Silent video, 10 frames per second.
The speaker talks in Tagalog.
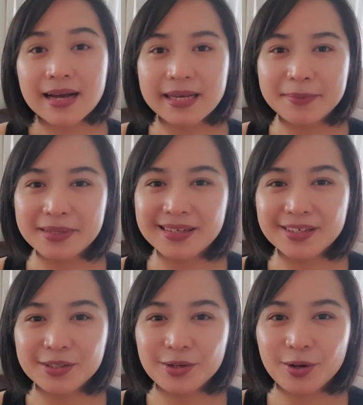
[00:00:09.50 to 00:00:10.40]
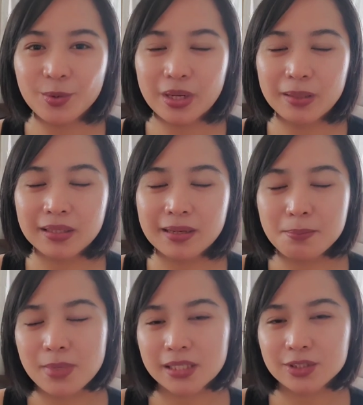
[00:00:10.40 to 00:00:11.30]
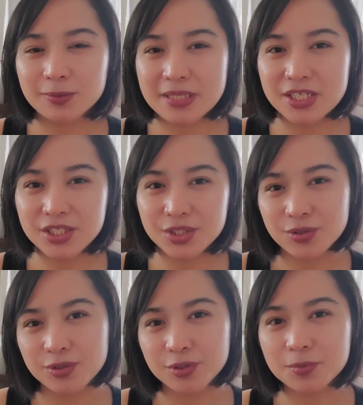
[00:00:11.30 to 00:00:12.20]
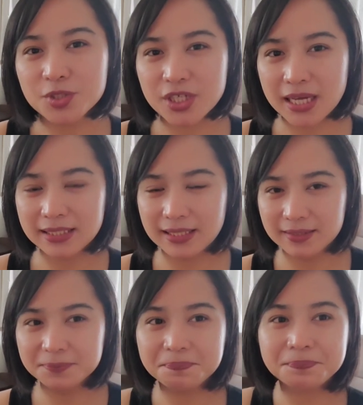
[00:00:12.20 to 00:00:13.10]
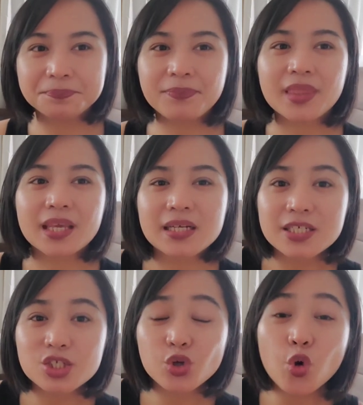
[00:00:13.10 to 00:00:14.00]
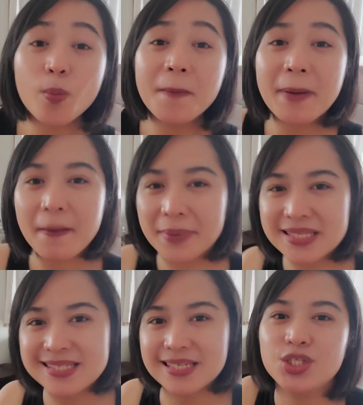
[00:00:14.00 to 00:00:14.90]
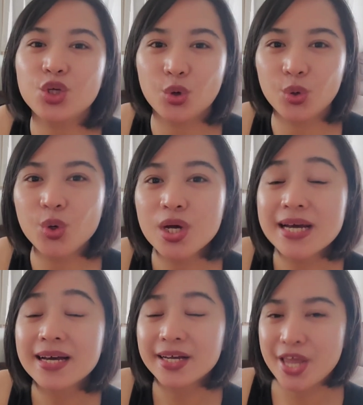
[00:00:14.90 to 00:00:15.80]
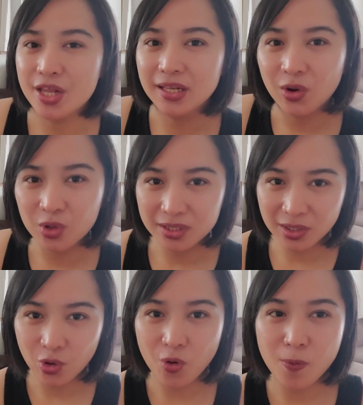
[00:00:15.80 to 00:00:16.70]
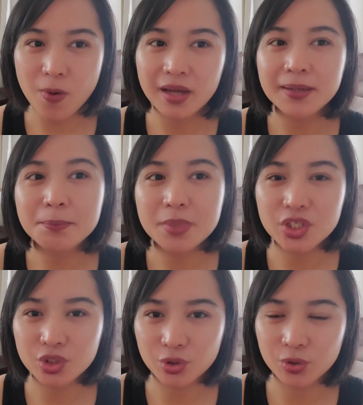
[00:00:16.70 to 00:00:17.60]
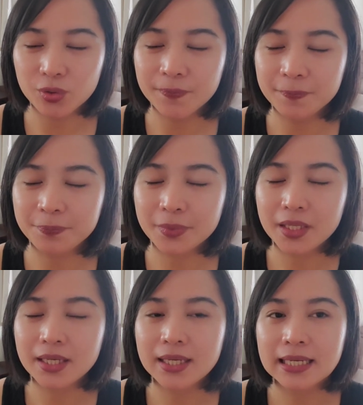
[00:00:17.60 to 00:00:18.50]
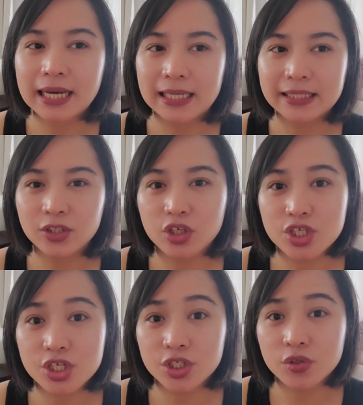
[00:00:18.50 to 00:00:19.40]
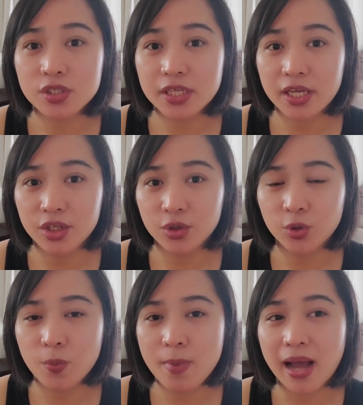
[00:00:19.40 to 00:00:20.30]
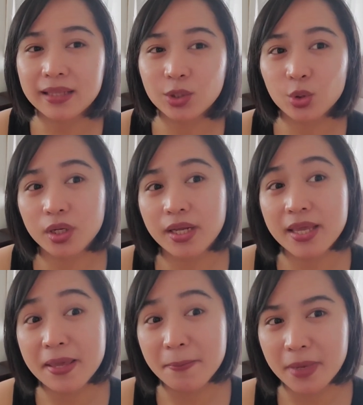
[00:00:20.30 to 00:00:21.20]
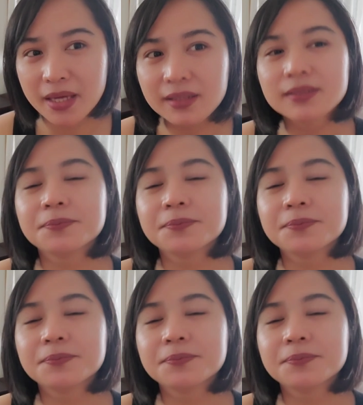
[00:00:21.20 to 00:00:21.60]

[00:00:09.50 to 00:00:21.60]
Hi mga kanoo! Oh, welcome back to my YouTube channel. So kung mapapansin nyo, ngayon lang ulit ako gumawa ng video. At ito, isi-share ko sa inyo kung bakit ako nanahimik.